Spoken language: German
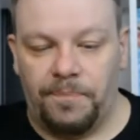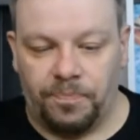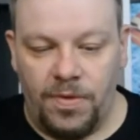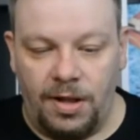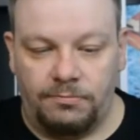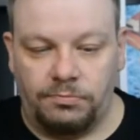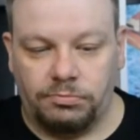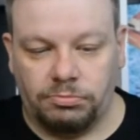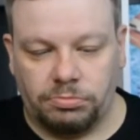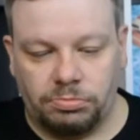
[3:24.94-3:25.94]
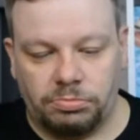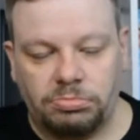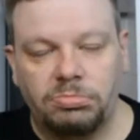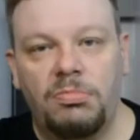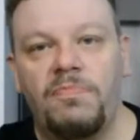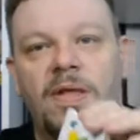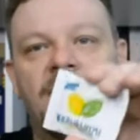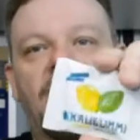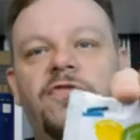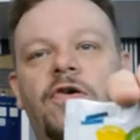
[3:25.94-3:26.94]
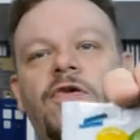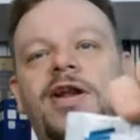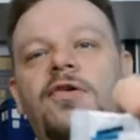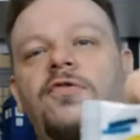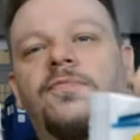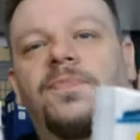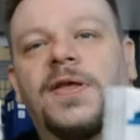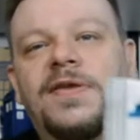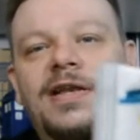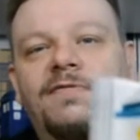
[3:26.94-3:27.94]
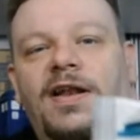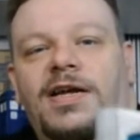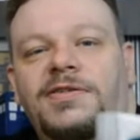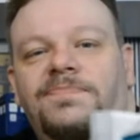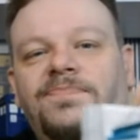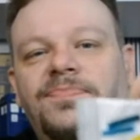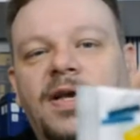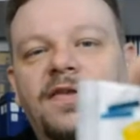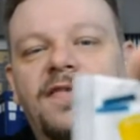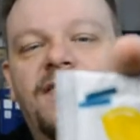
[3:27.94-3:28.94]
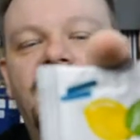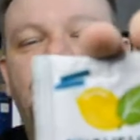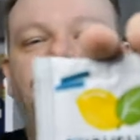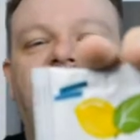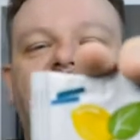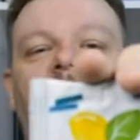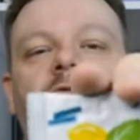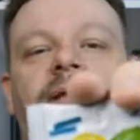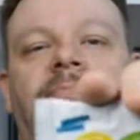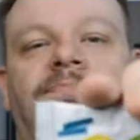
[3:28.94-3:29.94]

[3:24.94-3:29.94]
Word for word: Hm aus Die Höhle der Löwen. Das kennt ihr vielleicht. Das ist äh, Kaugummi.